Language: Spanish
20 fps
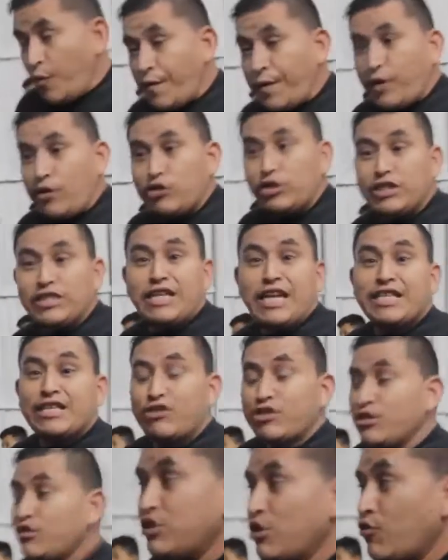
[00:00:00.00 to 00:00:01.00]
buenas noches, esta
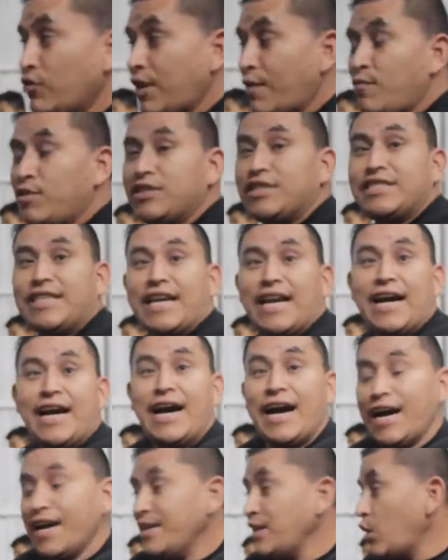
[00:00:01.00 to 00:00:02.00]
noche nos encontramos desde la
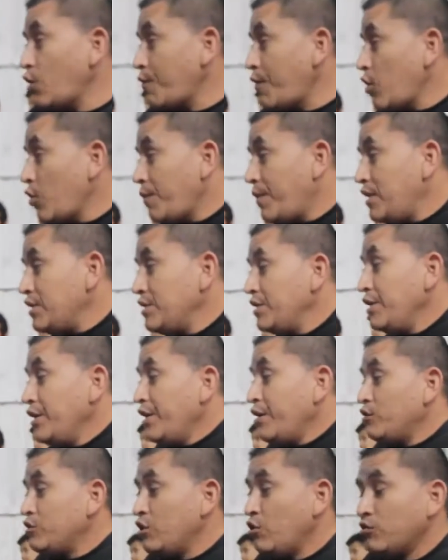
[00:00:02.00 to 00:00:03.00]
Arena Roberto Paz.
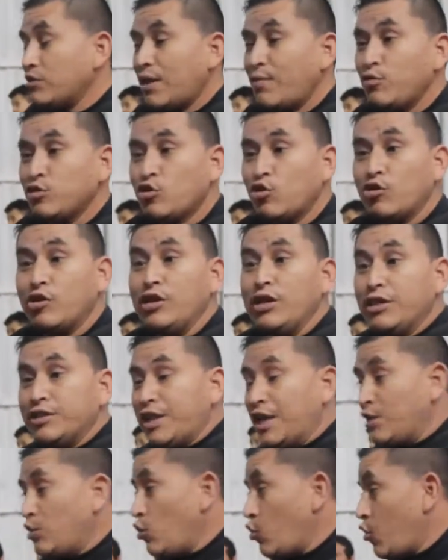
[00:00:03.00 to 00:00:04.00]
Nos encontramos con
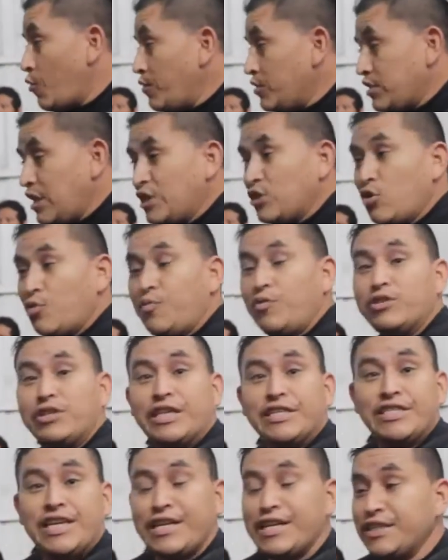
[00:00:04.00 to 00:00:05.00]
Tritón. ¿Cómo estás? ¿Cómo te
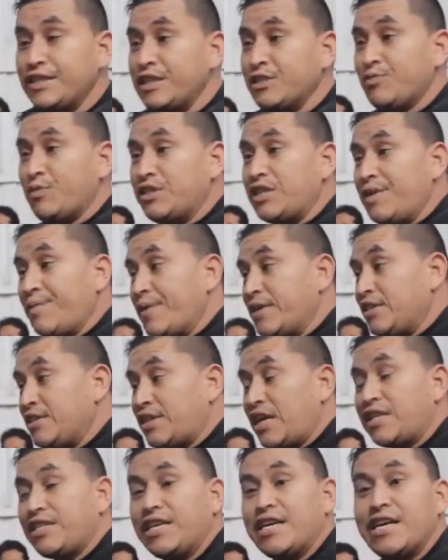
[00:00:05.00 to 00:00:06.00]
sientes después de
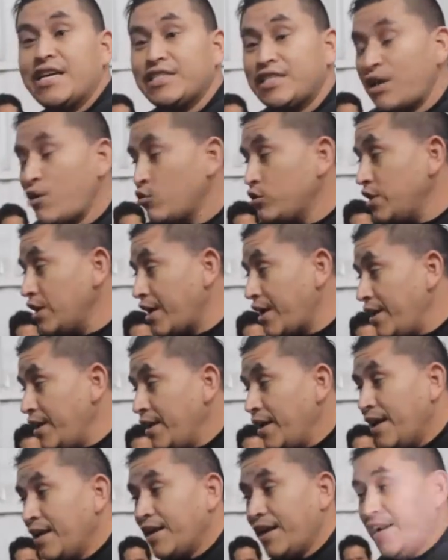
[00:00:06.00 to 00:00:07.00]
presentarte esta noche aquí
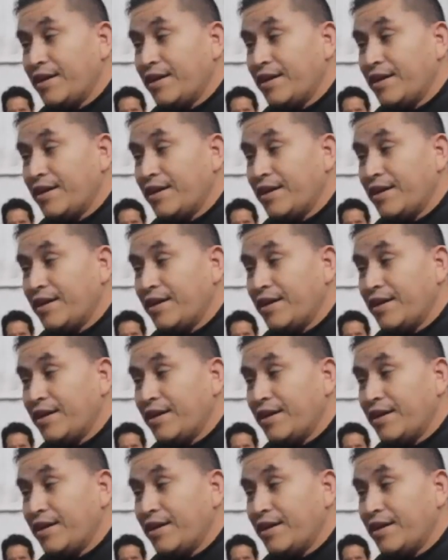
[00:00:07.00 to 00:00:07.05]
en